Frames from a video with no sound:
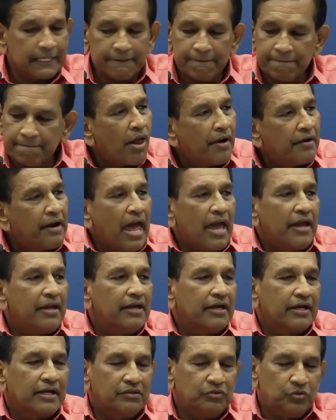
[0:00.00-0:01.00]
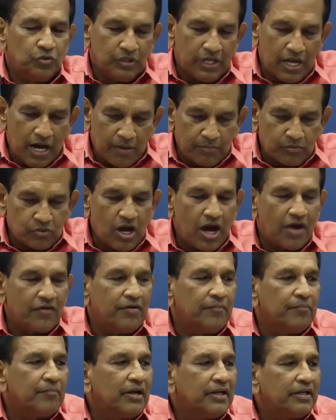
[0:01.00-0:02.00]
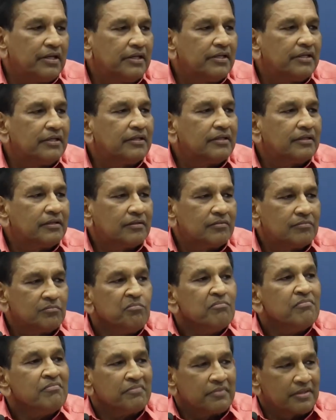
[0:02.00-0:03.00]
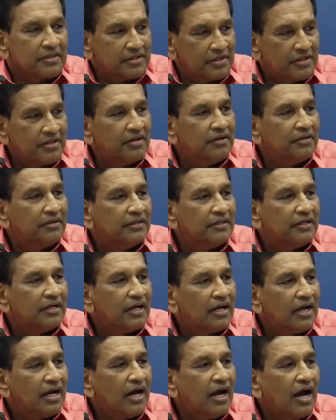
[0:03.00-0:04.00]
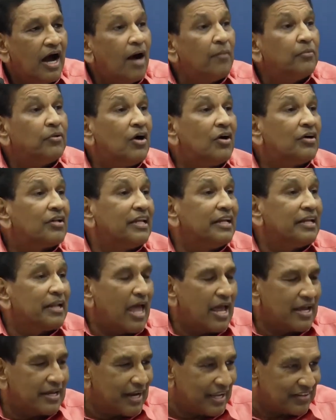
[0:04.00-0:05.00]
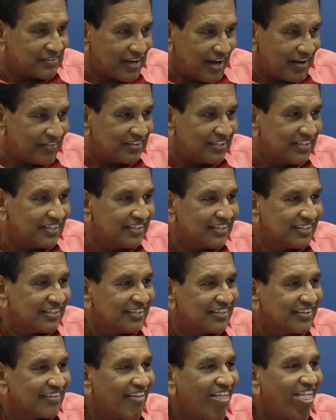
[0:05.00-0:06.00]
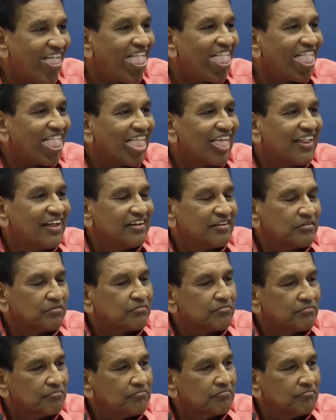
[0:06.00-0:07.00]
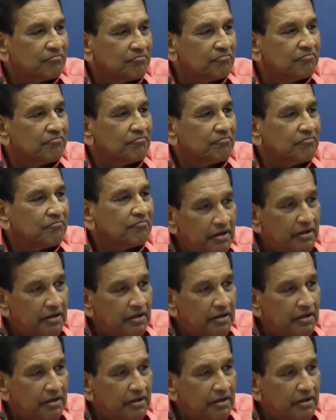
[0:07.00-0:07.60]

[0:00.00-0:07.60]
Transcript: சரியாக தெரியாது ஷாம்னி குணரத்னவுக்கு ஜனாதிபதி தொழிலை வழங்கவில்லை ஜனாதிபதி தொழிலை வழங்கவில்லை அதனை வழங்கியது ராணுவமே